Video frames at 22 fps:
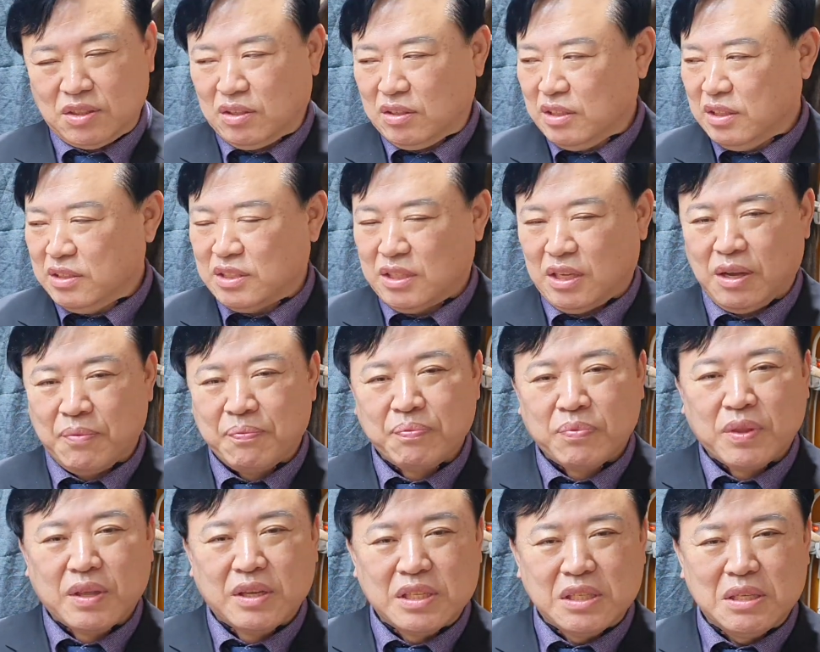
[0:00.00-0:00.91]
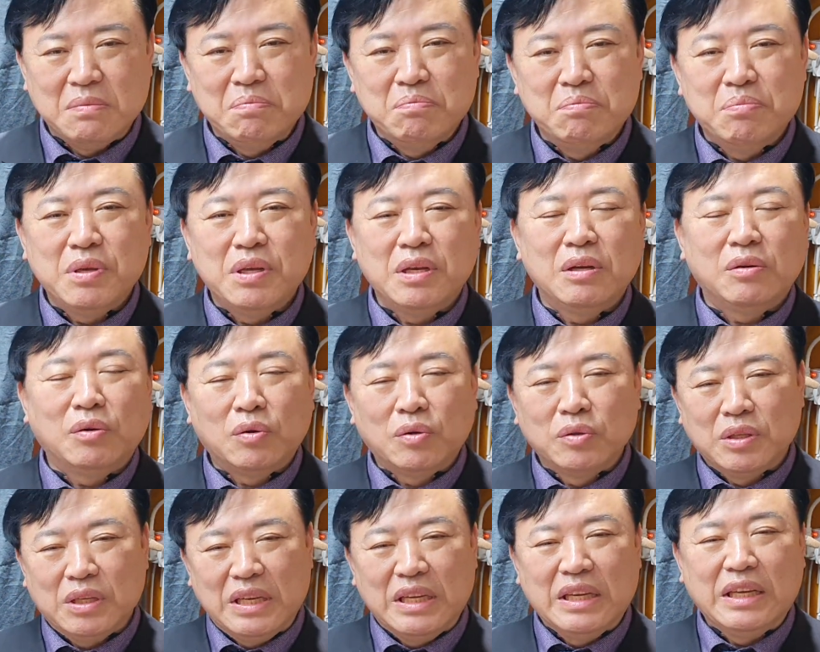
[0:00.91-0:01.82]
그래서
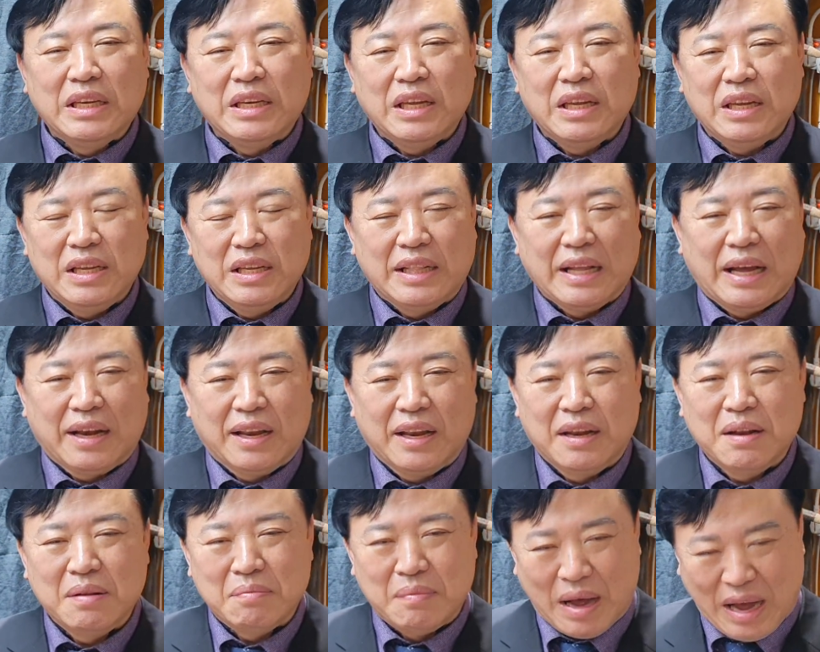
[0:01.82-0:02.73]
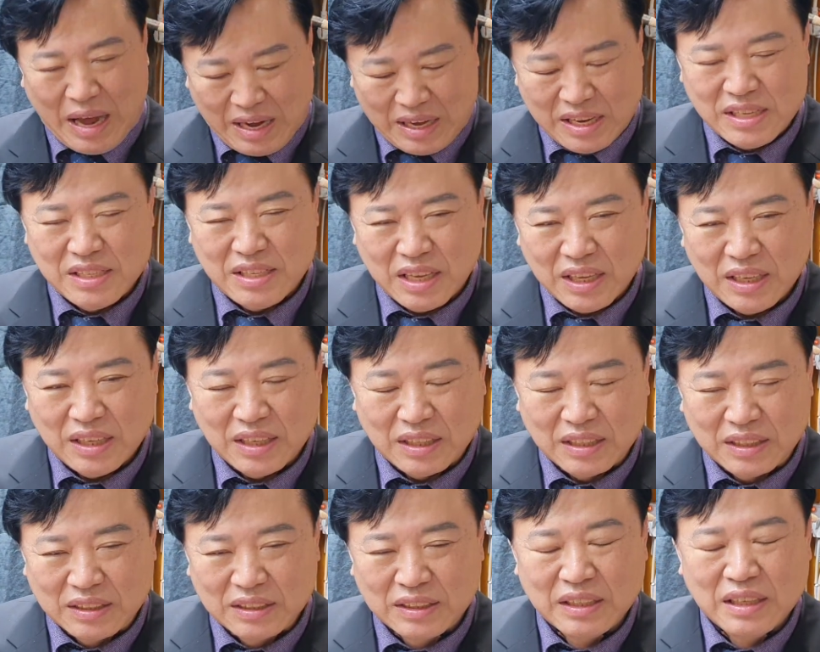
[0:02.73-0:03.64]
신비로운 일이 이달에는 많이
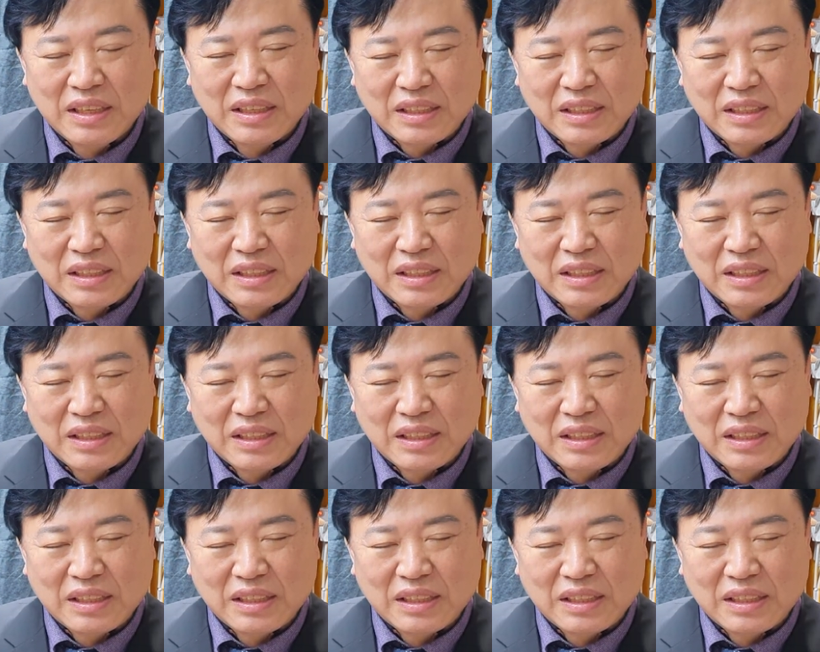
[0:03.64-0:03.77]
생기는